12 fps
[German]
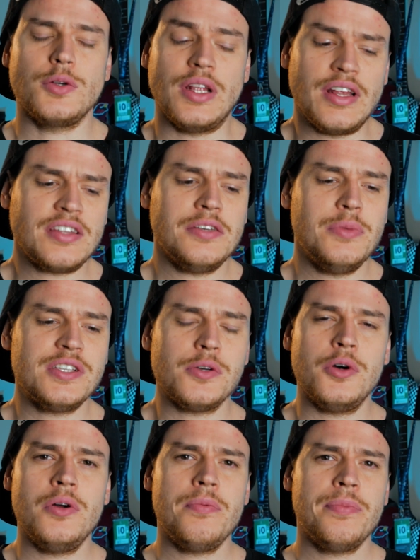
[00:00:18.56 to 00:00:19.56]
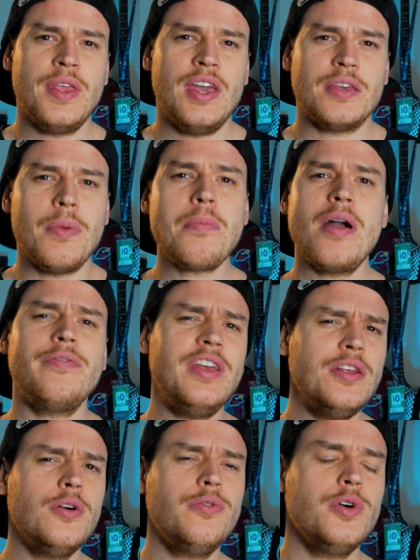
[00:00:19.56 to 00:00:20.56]
Und dann dachte ich mir so, ich mache mal ein
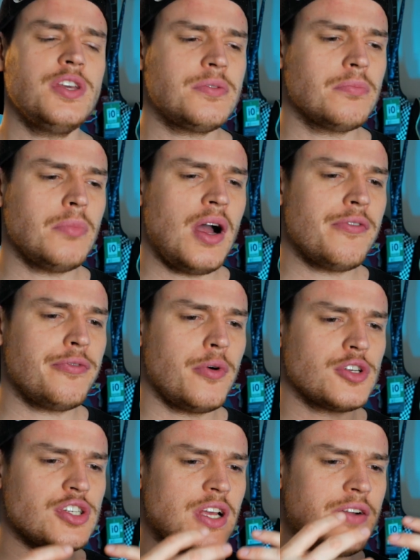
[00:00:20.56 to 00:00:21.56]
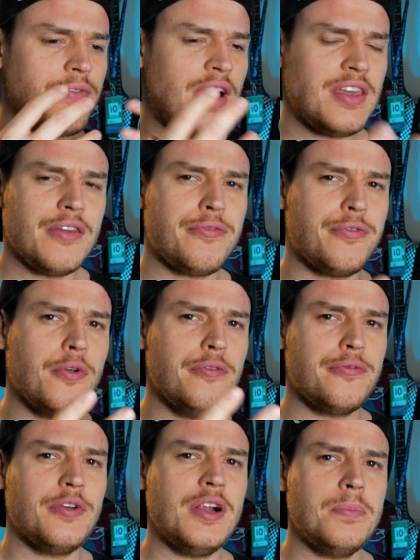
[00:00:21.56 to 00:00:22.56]
Video, wo ich mal vorstelle, welche
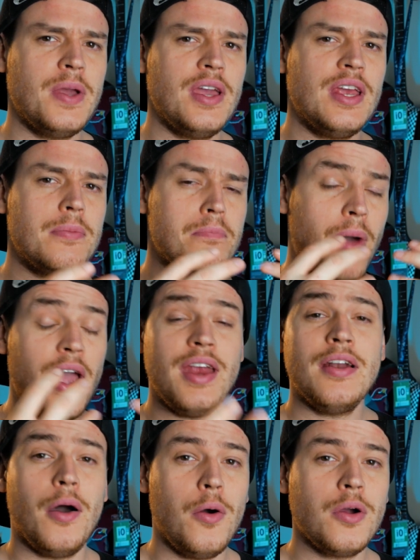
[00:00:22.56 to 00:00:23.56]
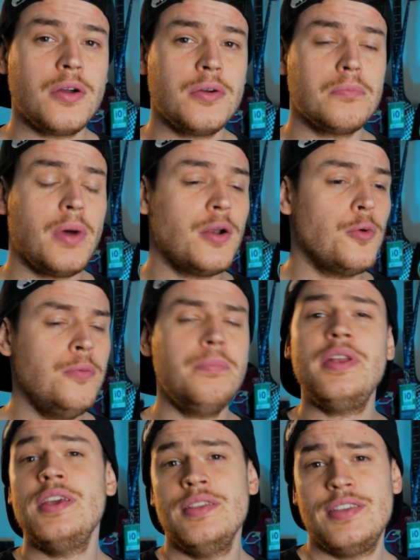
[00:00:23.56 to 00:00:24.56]
fünf Filme in meinen Augen man
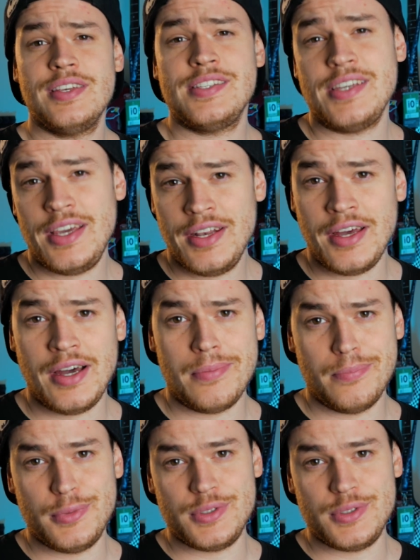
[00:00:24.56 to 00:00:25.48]
unbedingt gesehen haben